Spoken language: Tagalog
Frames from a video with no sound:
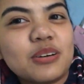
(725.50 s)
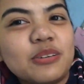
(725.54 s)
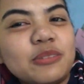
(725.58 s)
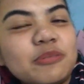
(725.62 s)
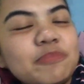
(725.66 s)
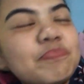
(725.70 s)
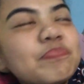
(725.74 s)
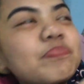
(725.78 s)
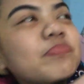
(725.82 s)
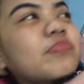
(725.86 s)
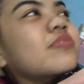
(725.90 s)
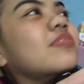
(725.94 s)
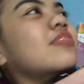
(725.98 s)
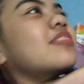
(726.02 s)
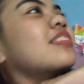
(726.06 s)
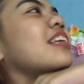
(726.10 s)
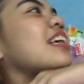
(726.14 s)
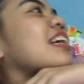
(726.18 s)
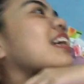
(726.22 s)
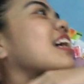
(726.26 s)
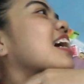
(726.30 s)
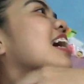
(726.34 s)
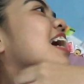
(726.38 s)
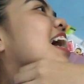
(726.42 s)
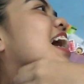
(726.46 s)
So,
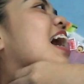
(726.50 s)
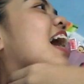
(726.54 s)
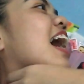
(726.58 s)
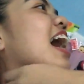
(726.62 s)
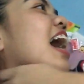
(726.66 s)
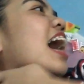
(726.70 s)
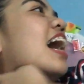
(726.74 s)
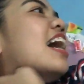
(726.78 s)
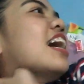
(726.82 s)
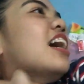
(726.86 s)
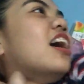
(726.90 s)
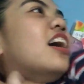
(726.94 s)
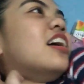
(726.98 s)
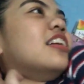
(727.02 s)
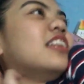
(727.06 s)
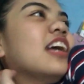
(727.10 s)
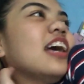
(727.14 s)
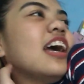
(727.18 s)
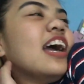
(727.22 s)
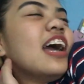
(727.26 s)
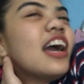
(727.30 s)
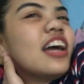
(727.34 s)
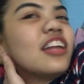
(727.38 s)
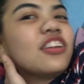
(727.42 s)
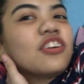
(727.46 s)
Ayan.
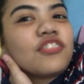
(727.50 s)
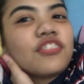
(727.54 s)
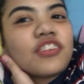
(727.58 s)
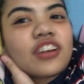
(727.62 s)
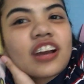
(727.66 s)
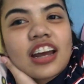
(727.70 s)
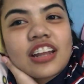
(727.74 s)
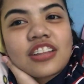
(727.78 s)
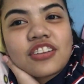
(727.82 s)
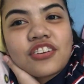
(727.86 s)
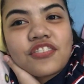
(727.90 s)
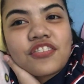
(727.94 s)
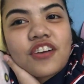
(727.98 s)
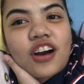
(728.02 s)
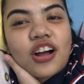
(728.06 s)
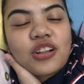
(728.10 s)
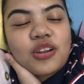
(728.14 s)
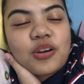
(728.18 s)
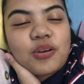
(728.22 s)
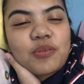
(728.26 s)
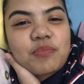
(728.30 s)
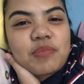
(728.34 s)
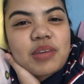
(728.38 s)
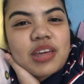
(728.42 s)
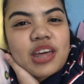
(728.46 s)
And don't forget to
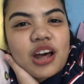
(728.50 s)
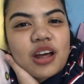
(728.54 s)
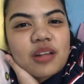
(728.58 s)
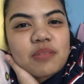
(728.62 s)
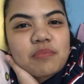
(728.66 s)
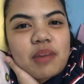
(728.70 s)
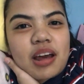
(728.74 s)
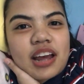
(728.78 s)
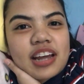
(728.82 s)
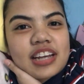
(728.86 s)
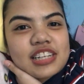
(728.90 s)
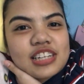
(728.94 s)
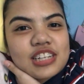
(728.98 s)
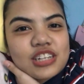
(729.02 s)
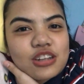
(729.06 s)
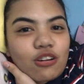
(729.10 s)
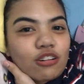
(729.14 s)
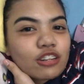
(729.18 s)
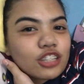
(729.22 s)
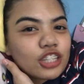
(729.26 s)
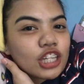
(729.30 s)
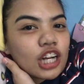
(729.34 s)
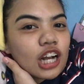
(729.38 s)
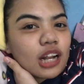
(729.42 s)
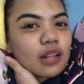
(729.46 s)
follow me on my
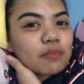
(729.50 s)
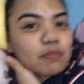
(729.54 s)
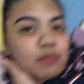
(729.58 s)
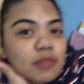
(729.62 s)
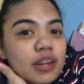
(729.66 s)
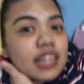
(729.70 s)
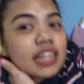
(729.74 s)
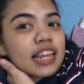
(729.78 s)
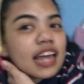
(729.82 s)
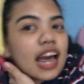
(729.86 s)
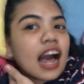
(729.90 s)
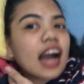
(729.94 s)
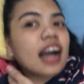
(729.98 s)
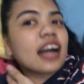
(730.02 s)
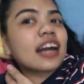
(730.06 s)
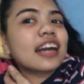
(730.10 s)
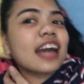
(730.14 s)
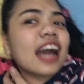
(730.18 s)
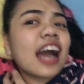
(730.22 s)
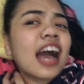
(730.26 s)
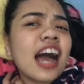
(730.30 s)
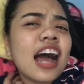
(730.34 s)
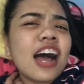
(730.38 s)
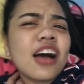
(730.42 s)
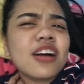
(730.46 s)
social media
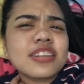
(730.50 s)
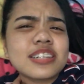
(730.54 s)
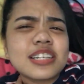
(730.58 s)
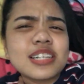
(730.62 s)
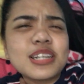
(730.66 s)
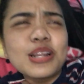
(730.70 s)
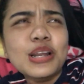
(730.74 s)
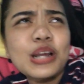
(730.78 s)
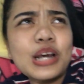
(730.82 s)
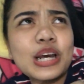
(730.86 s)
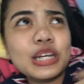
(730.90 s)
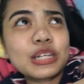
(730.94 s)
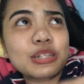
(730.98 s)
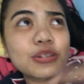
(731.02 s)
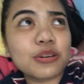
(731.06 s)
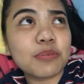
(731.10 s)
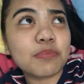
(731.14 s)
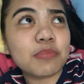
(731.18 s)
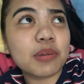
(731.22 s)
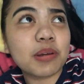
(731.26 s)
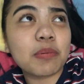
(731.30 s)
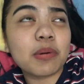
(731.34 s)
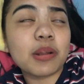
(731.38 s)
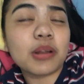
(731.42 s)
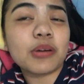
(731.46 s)
accounts. Links will
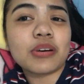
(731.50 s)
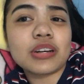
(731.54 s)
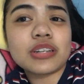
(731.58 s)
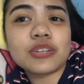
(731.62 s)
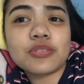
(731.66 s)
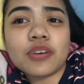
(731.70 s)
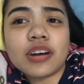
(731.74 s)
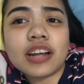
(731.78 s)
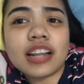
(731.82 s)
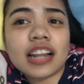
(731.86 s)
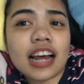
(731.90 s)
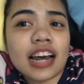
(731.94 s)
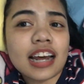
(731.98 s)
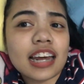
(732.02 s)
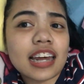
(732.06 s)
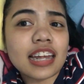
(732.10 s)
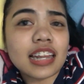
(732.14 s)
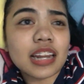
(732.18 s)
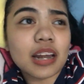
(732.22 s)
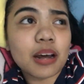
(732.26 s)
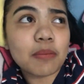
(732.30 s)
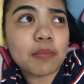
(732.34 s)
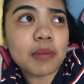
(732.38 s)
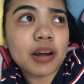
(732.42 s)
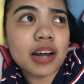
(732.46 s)
be below as well.
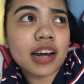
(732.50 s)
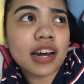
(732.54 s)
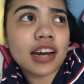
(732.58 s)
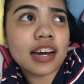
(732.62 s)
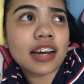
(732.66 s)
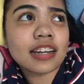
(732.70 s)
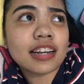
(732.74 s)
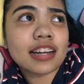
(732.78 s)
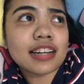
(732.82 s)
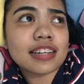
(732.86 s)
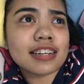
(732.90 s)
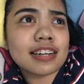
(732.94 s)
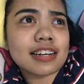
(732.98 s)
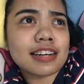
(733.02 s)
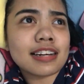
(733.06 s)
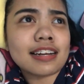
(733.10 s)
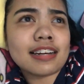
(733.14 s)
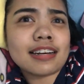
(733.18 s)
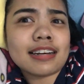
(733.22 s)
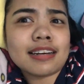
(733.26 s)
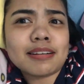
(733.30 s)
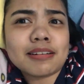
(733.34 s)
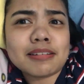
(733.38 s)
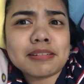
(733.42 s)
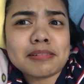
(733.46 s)
Lagi naman.
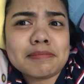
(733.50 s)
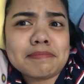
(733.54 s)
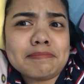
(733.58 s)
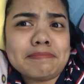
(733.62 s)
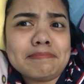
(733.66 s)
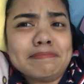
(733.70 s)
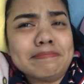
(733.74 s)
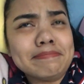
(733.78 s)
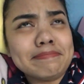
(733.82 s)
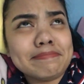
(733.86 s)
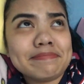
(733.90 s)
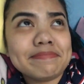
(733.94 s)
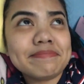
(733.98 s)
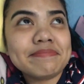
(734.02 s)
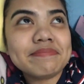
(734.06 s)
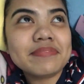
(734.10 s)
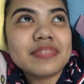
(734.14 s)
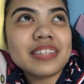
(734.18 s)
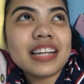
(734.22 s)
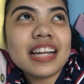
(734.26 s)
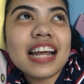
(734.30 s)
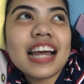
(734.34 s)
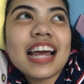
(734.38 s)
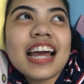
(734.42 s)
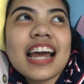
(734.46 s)
Kasi... Hmm.
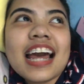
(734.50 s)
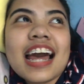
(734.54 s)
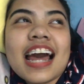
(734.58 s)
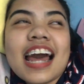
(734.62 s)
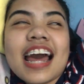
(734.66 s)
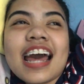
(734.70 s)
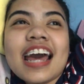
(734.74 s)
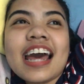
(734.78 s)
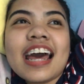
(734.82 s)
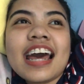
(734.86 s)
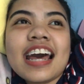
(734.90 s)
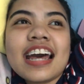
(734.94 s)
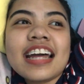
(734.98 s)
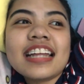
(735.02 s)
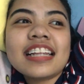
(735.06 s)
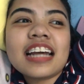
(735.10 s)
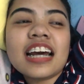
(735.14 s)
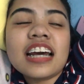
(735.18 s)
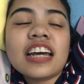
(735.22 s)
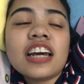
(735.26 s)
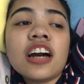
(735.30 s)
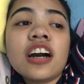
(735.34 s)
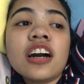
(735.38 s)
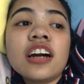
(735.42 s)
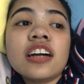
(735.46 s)
And,
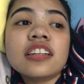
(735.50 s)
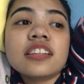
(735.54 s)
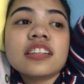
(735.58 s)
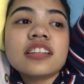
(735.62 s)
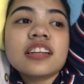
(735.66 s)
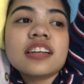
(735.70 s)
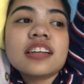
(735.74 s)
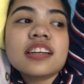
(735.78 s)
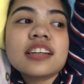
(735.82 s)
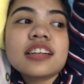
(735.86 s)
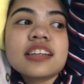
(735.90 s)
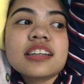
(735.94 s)
ayun.